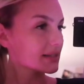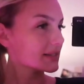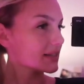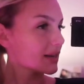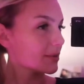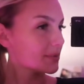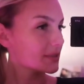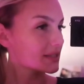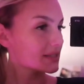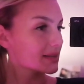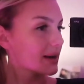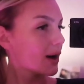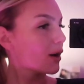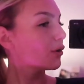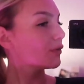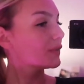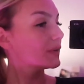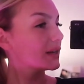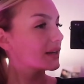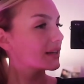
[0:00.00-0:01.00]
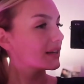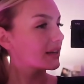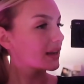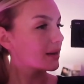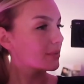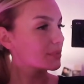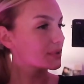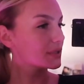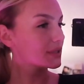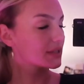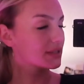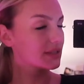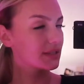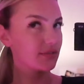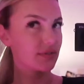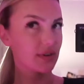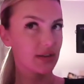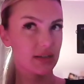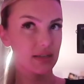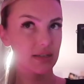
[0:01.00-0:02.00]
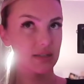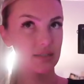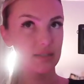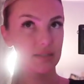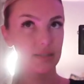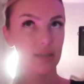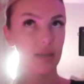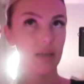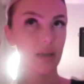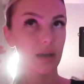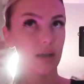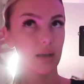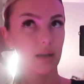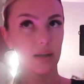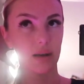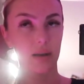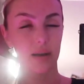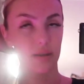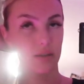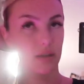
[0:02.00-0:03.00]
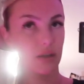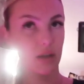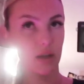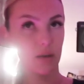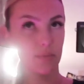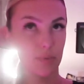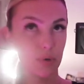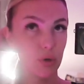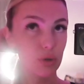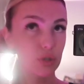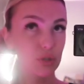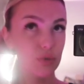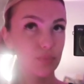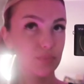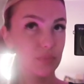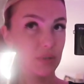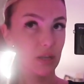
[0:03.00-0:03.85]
Ich habe jetzt hier auch wieder eine Lampe drin, die war jetzt lange kaputt.